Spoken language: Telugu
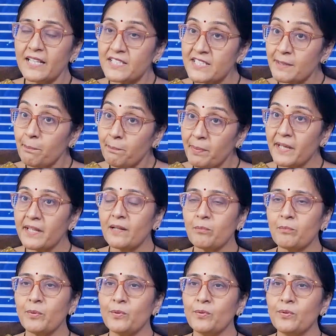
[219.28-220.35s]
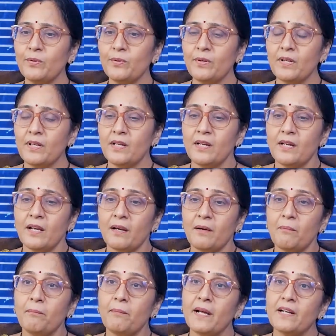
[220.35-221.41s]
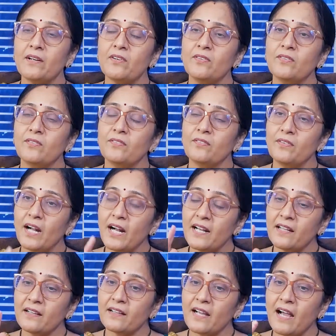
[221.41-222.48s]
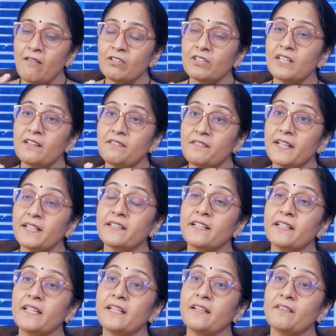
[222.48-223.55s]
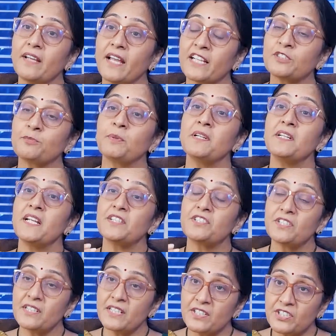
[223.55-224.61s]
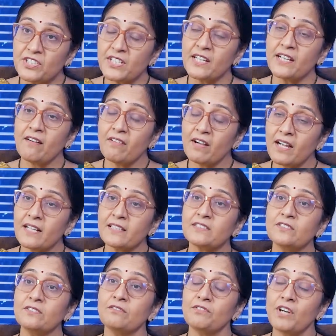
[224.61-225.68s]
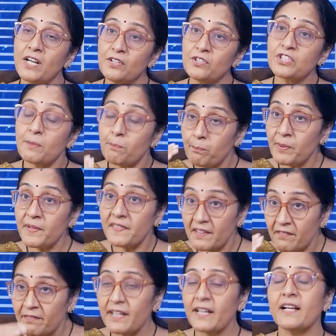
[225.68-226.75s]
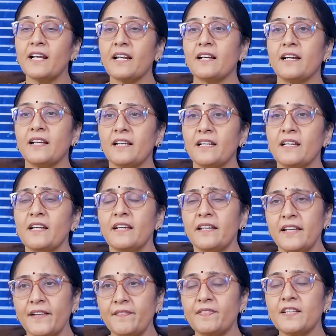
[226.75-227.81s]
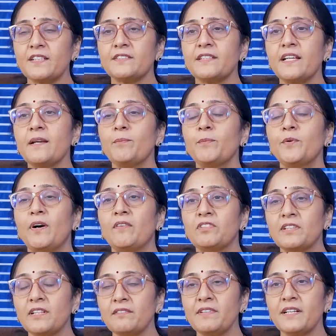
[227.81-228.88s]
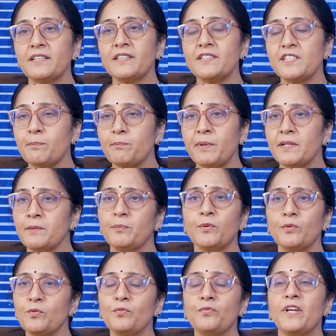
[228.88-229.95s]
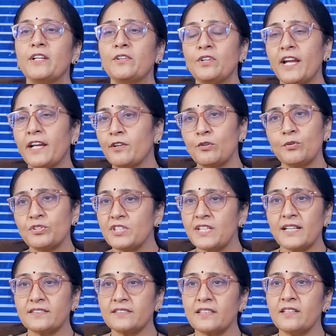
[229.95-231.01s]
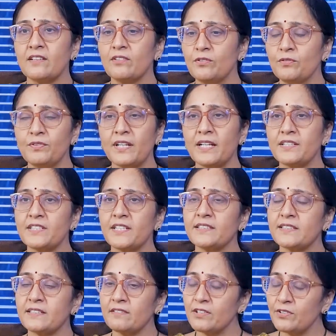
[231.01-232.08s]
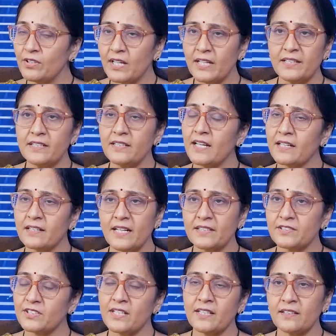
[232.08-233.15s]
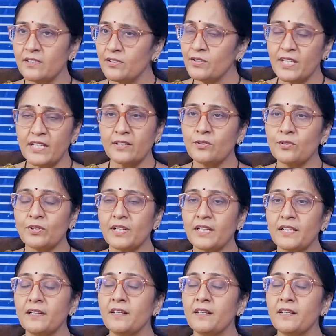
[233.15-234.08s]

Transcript: చెప్పేటప్పుడు మనం అంటే అవతల వ్యక్తికి ఎక్స్ప్లెనేషన్ ఇచ్చే అవకాశం వాళ్ళు చెప్పింది వినగలగాలి ఎంతసేపు అవతల వ్యక్తి చెప్పేది ఇప్పుడు నువ్వేదో అక్యూజ్ చేస్తున్నావు నువ్వు ఇలా చేసావనో అది నాకు నచ్చలేదనో ఏదో ఒకటి